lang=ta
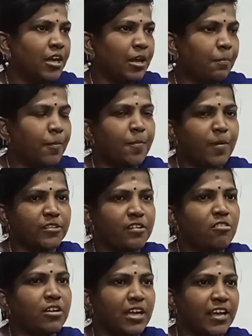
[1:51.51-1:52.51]
எப்போ
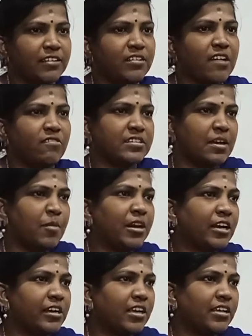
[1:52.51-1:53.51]
பார்த்தாலும் இதர் அவங்க
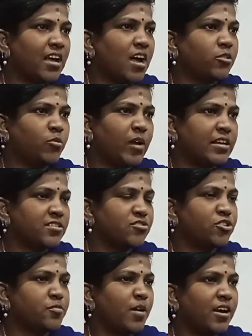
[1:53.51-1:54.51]
சமையல் கட்டில் ஏதாவது ஒரு வேலை
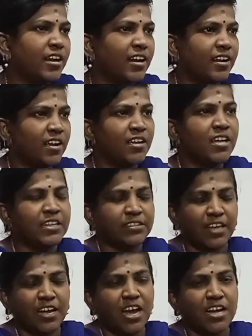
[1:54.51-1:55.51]
செஞ்சுட்ருப்பாங்க இல்லைன்னா
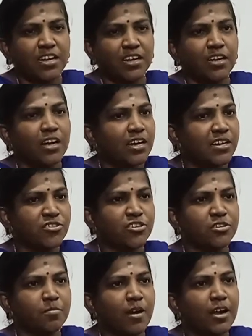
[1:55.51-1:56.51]
தேங்காய்
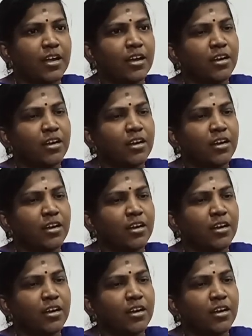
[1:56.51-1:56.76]
அரிச்சிட்ருப்பாங்க